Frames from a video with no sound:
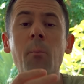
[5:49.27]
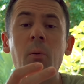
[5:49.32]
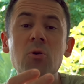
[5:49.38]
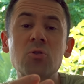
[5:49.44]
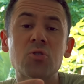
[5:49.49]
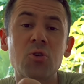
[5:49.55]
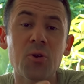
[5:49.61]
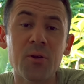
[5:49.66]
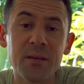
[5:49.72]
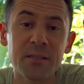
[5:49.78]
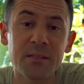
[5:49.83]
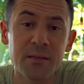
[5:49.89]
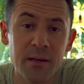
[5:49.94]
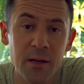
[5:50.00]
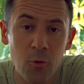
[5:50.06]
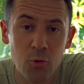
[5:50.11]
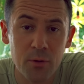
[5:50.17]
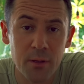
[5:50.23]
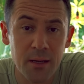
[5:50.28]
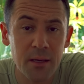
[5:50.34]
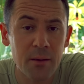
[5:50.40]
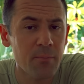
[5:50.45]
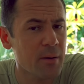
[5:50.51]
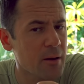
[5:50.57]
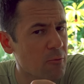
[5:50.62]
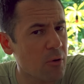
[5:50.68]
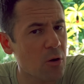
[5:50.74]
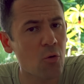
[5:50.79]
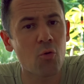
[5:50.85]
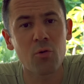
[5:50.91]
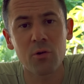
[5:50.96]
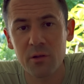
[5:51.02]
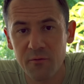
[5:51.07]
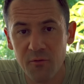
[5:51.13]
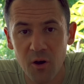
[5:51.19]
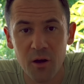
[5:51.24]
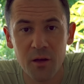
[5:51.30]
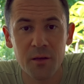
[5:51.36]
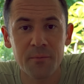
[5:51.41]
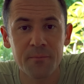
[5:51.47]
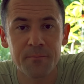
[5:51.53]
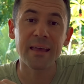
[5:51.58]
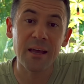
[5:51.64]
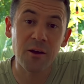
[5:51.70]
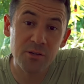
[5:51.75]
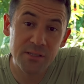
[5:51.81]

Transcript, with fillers: possono essere utili per qualcuno di voi. Che